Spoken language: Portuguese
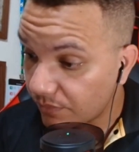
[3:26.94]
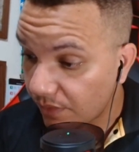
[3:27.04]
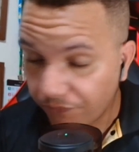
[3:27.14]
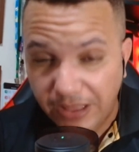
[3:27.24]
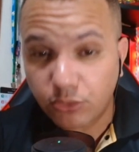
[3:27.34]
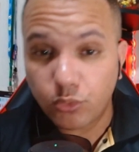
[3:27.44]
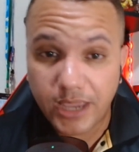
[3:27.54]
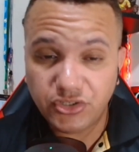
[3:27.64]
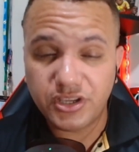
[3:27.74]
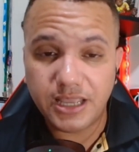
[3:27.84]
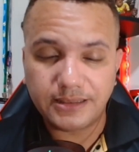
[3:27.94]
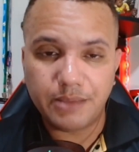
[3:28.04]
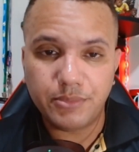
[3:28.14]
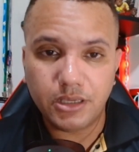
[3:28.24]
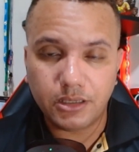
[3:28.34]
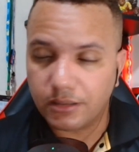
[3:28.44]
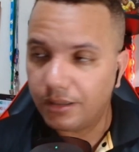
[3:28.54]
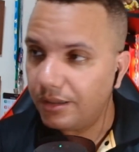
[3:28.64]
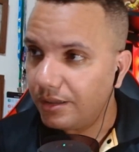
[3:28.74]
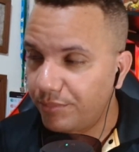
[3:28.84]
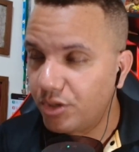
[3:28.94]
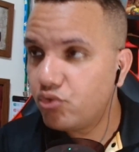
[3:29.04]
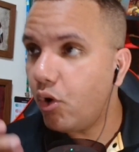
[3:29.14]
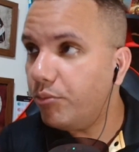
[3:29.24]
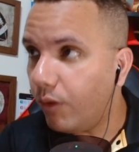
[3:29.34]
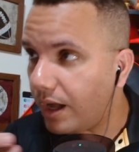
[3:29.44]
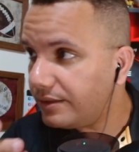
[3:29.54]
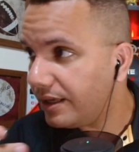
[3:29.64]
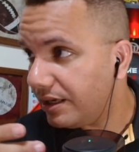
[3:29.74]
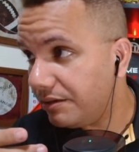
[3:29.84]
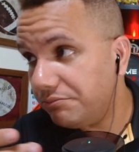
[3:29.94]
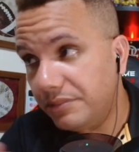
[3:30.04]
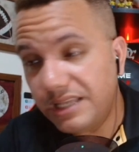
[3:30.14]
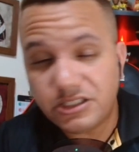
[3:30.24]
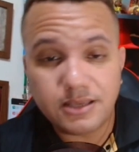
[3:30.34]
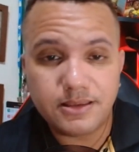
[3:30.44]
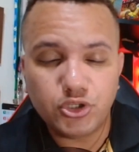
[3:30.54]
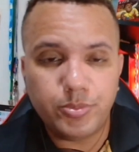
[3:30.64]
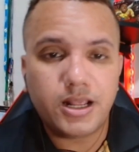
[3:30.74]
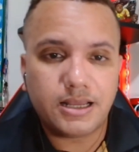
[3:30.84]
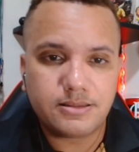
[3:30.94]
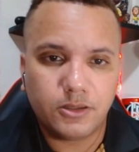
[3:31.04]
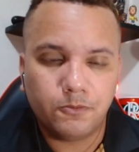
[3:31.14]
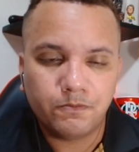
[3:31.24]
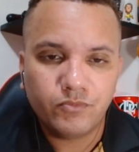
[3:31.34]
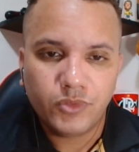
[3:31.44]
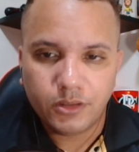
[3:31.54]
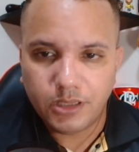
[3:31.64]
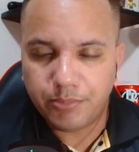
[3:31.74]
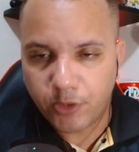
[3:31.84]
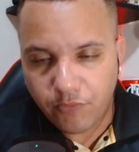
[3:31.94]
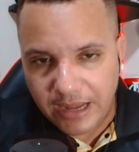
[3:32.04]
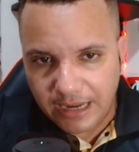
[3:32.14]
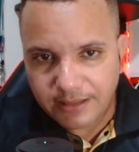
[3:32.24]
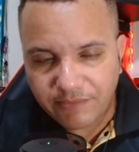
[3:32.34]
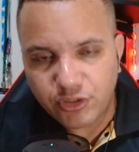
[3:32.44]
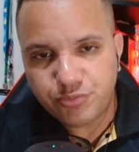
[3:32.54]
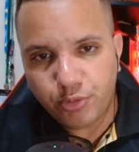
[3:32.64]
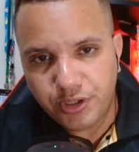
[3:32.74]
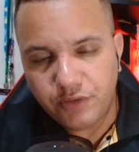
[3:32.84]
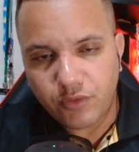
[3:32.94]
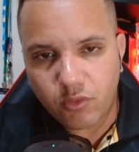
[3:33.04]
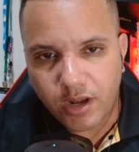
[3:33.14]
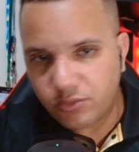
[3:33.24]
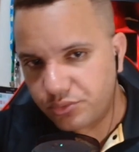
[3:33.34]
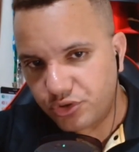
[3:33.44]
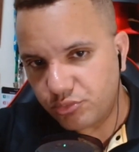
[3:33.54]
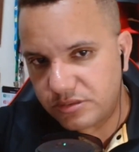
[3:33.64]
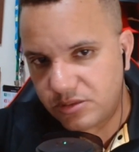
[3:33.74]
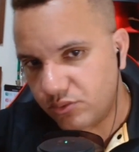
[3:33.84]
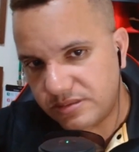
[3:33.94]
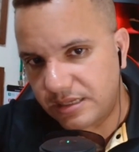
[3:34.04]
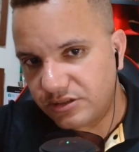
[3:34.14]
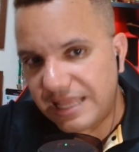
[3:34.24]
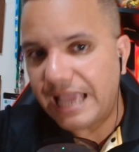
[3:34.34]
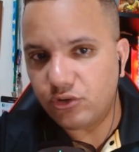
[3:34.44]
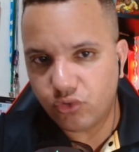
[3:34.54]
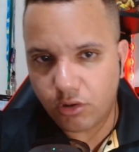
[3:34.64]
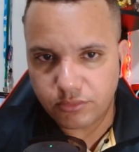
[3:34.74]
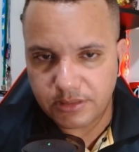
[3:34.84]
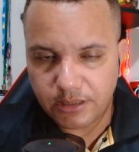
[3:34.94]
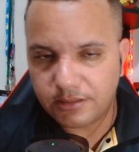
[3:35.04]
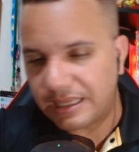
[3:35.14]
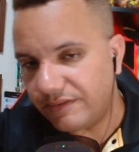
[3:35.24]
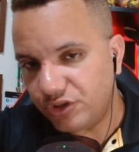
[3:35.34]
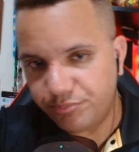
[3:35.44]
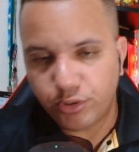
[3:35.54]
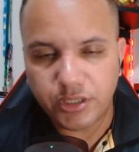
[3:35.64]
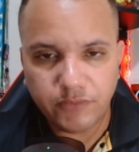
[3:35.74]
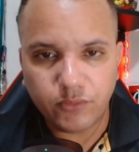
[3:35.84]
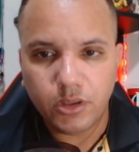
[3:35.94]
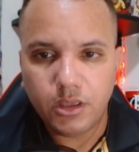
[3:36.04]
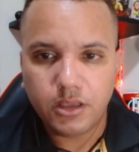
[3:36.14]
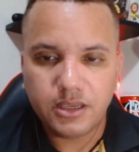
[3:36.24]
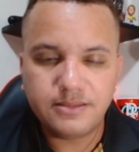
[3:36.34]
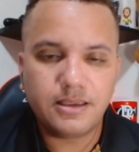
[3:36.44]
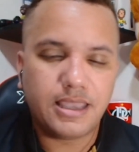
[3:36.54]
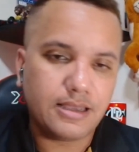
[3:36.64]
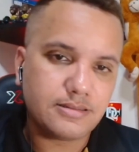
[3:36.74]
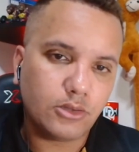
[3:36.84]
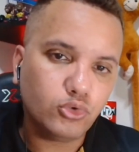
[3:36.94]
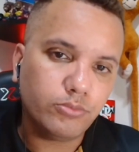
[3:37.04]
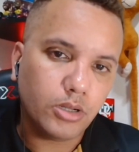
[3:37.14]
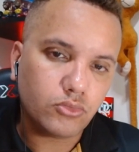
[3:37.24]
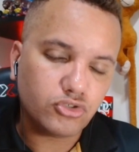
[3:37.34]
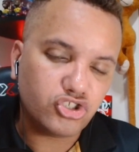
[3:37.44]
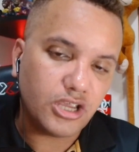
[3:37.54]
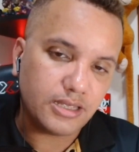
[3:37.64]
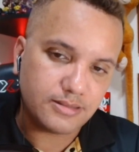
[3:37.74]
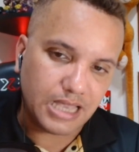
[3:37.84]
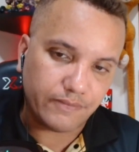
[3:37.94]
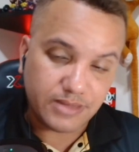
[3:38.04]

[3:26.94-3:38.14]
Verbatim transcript: Fato este que até me, me incomoda e me deixa sem explicação, né? Porque o Varela estava disponível agora nos últimos 5, 6, 10 jogos aí, estava disponível e sequer saiu do banco de reservas.